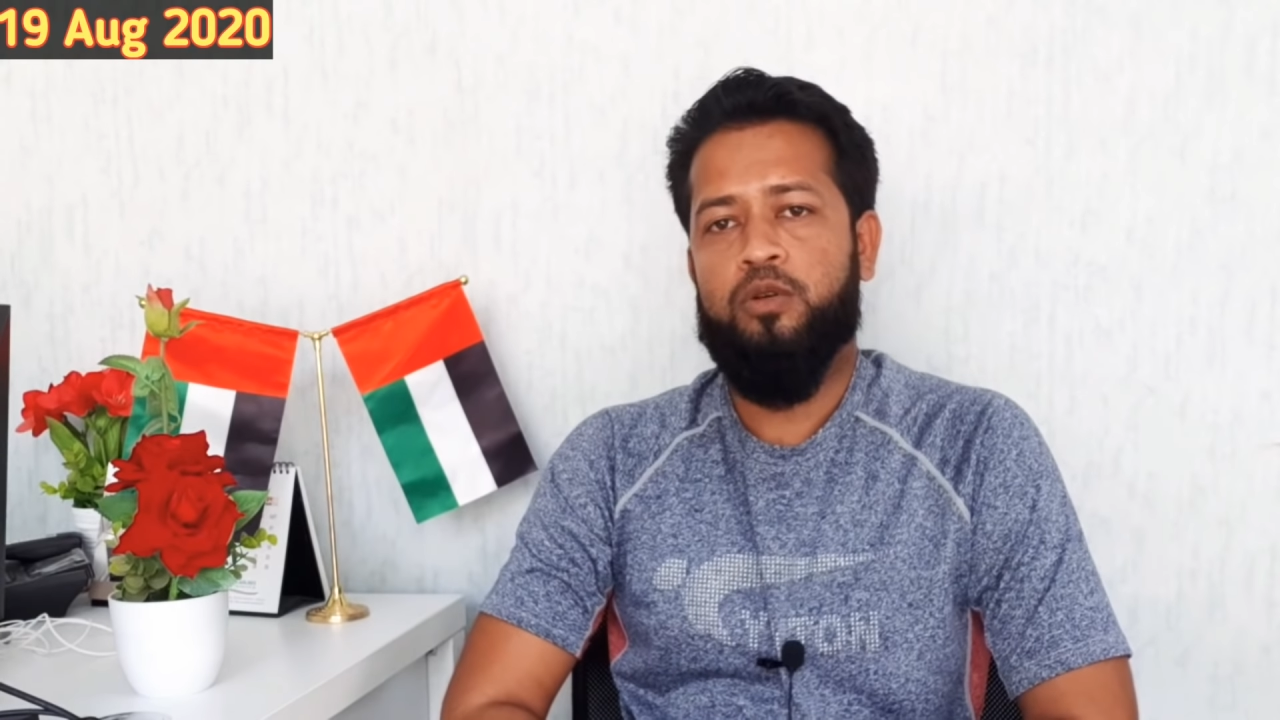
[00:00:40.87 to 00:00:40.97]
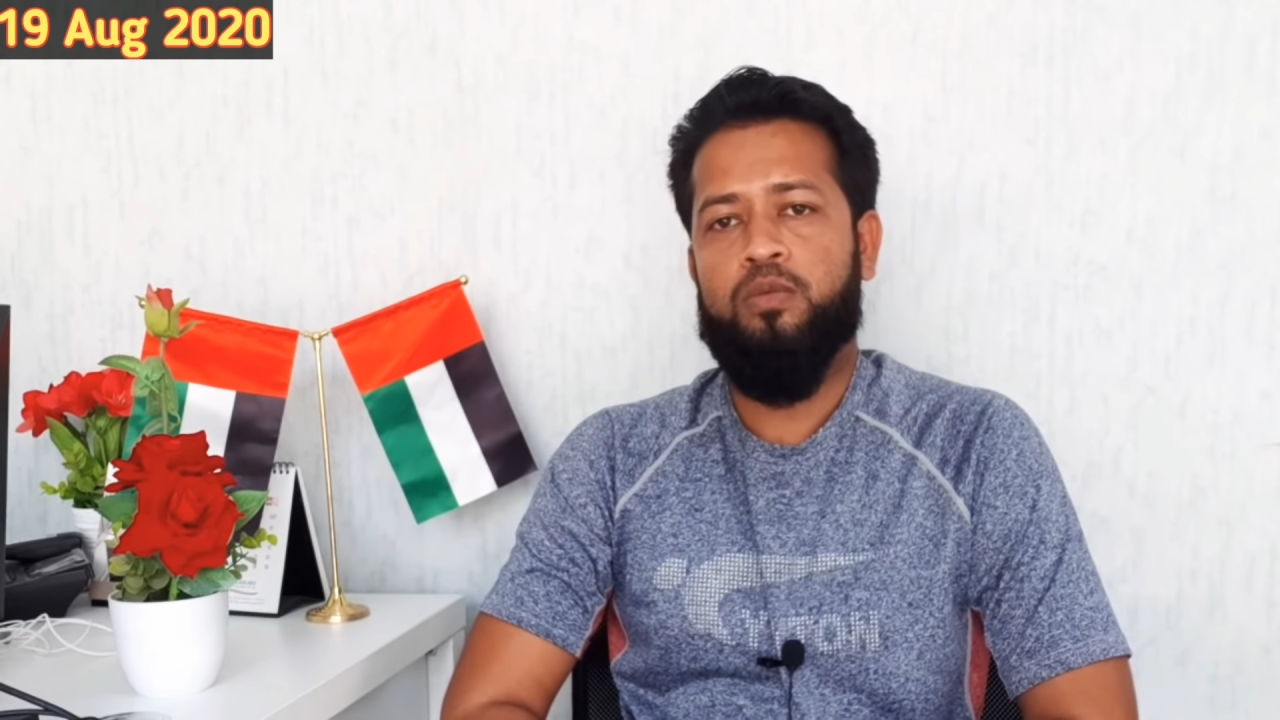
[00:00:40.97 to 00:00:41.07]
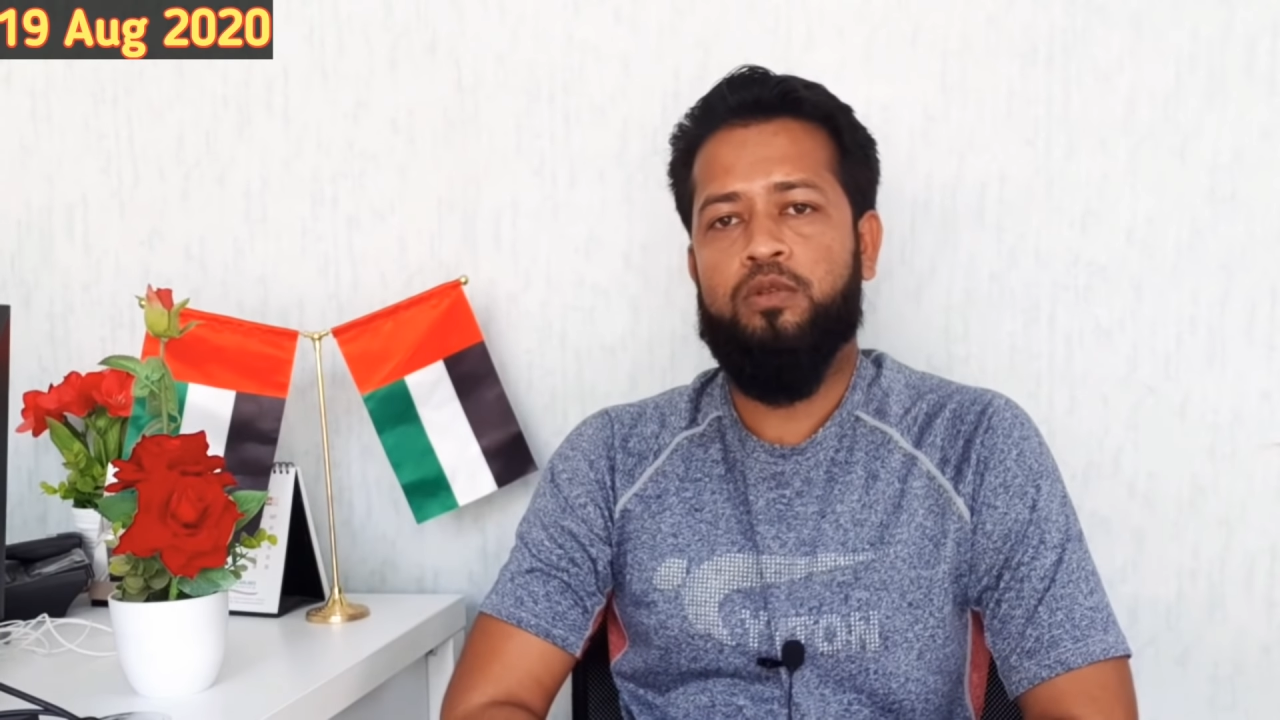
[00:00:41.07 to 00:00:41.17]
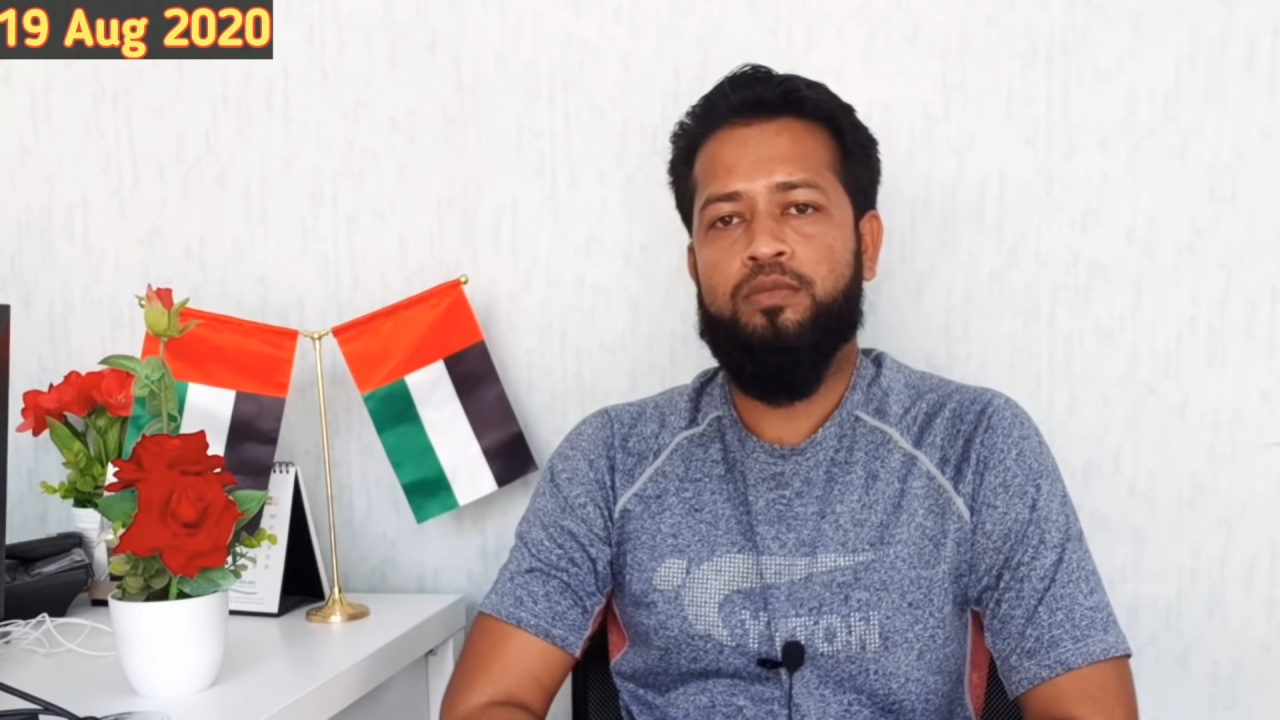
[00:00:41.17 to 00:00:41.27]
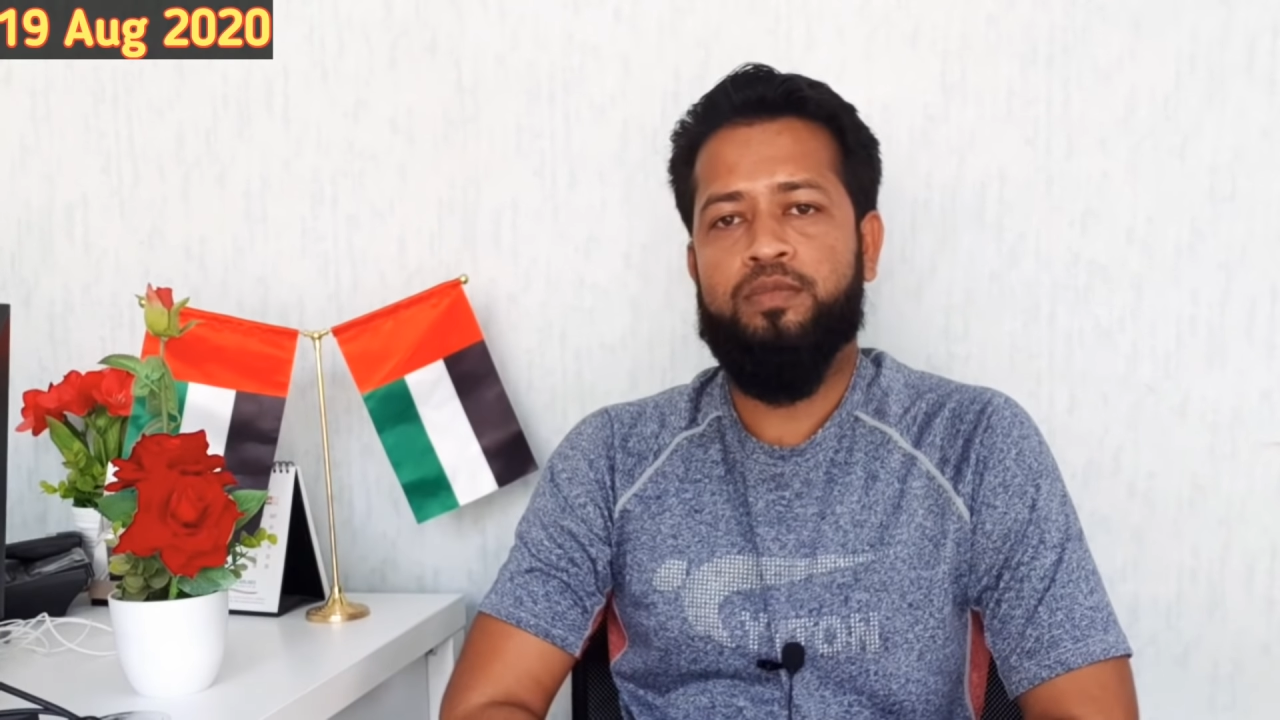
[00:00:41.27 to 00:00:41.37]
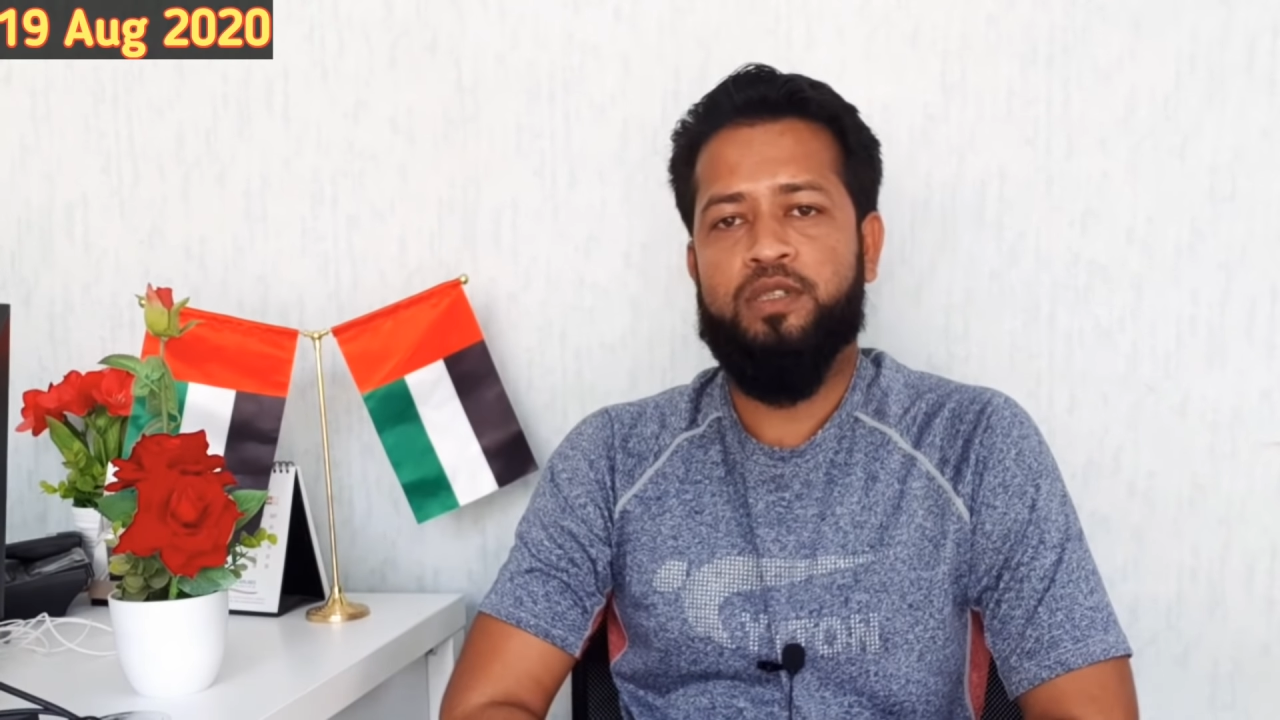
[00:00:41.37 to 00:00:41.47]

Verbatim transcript: বলবো